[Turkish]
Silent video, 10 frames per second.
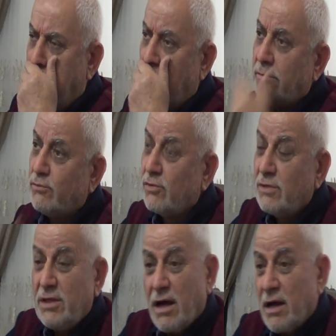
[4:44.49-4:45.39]
Bunun
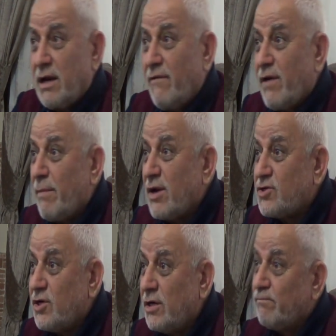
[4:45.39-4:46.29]
idrakına varmak
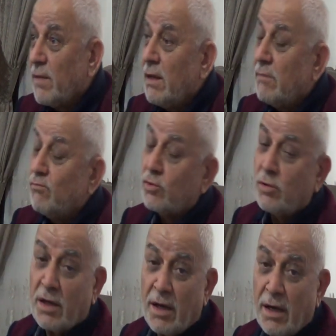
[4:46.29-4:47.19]
için
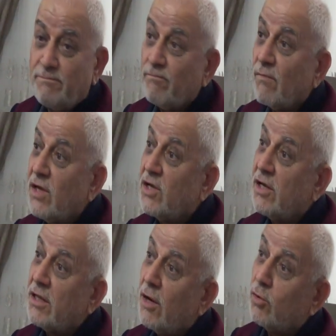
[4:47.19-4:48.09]
mutlaka
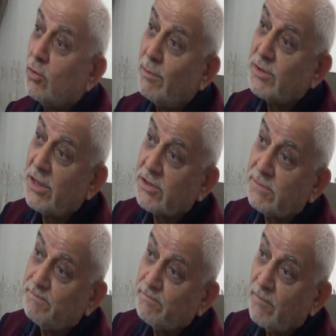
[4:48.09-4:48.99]
ikilikten kurtulmamız lazım.
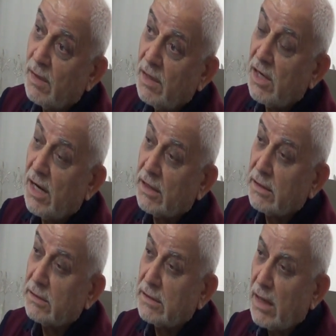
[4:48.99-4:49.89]

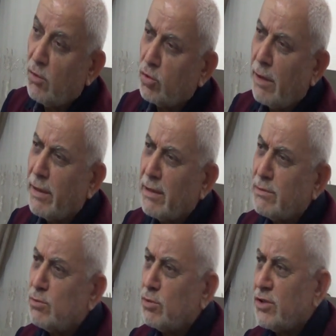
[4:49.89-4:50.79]
İkilikten kurtulamadığımız
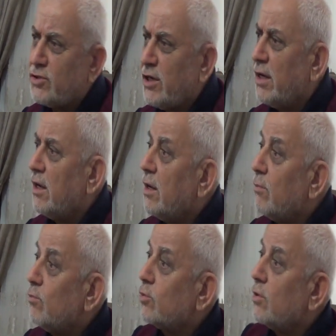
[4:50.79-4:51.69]
müddetçe
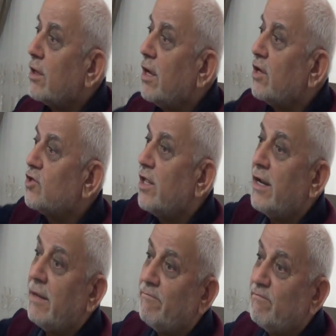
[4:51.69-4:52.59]
mutlaka kişilere
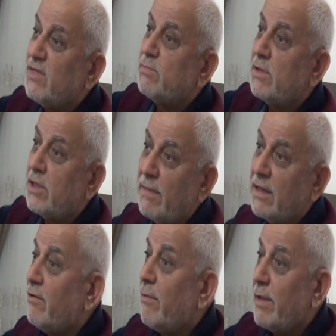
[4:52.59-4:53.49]
nispet etmek devam eder.